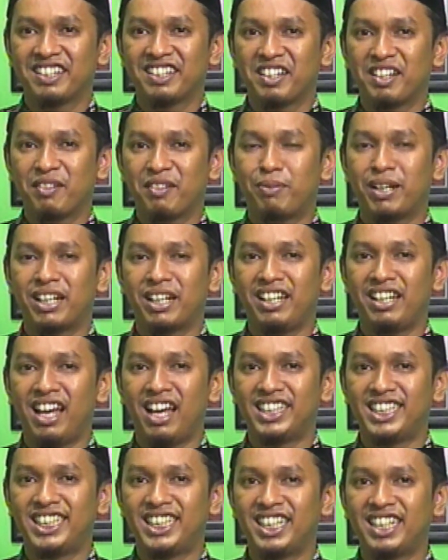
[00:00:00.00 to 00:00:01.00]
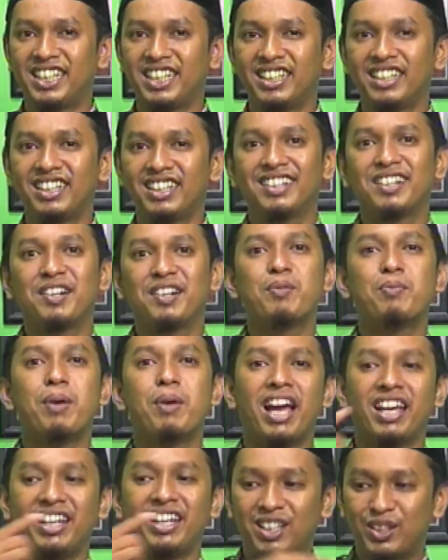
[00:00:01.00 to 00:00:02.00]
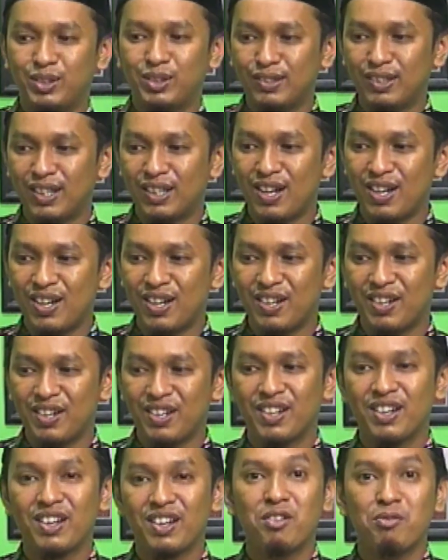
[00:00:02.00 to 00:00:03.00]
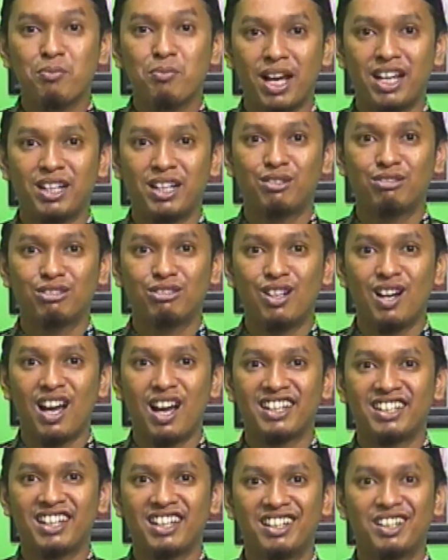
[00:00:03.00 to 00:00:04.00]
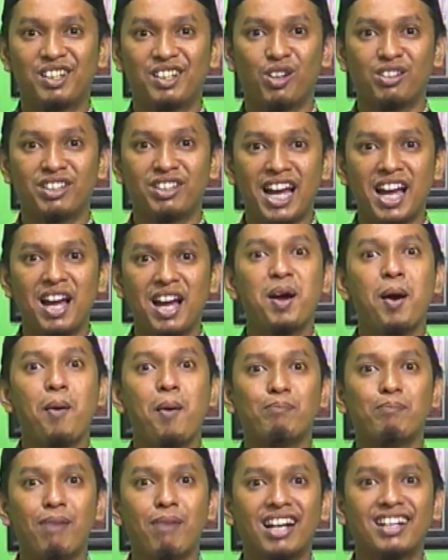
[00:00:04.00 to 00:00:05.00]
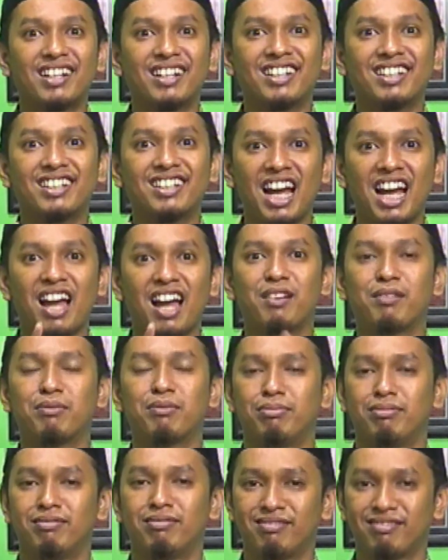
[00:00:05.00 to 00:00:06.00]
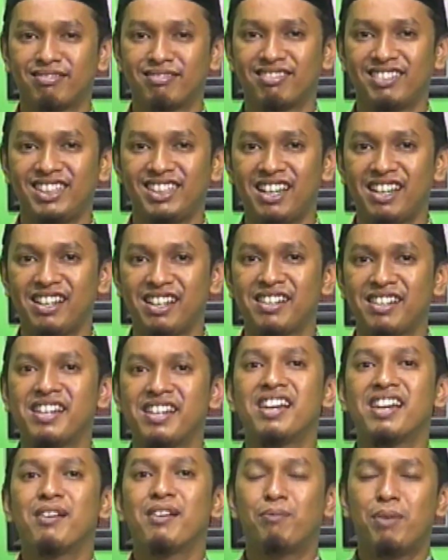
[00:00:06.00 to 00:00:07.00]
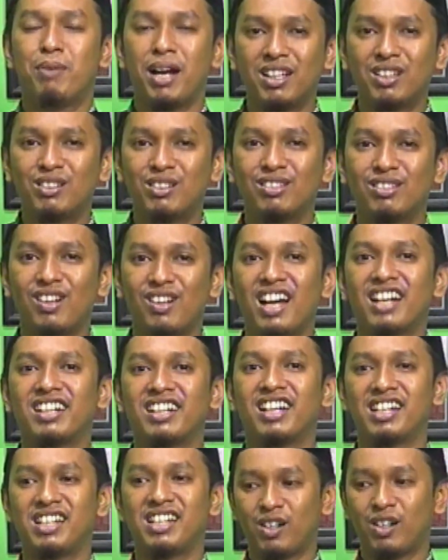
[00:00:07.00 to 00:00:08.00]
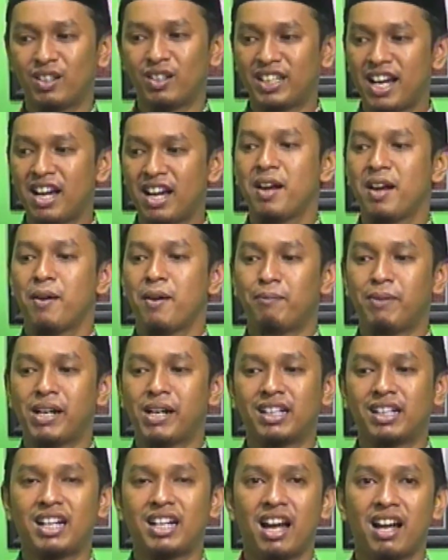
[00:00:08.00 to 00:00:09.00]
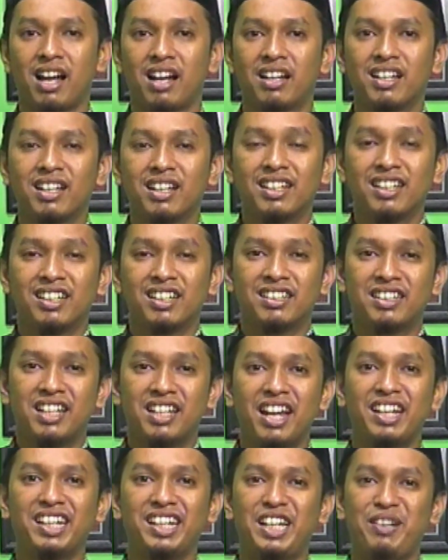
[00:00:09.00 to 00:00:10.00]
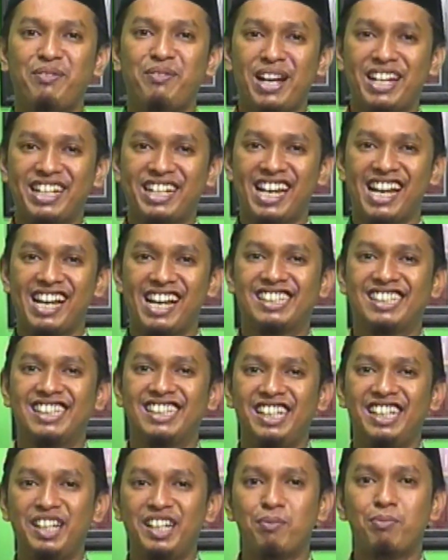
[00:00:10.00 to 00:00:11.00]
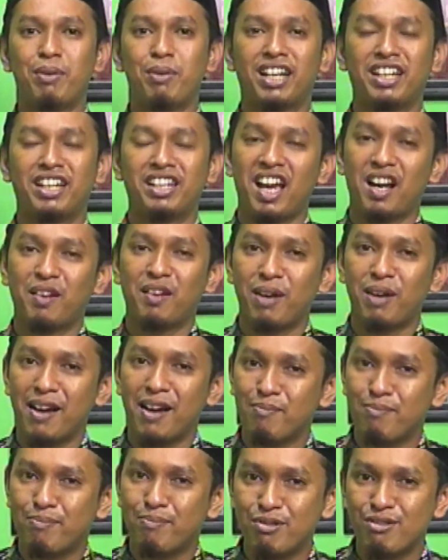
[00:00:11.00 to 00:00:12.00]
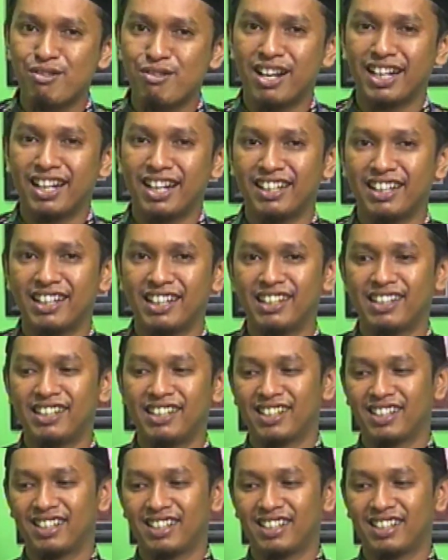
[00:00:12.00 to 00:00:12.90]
pergi haji ke Baitullah. Baitullah ada di kota Makkah, ya. Baitullah ada di kota Makkah. Dan ibadah haji ini bagi yang mampu anak-anak.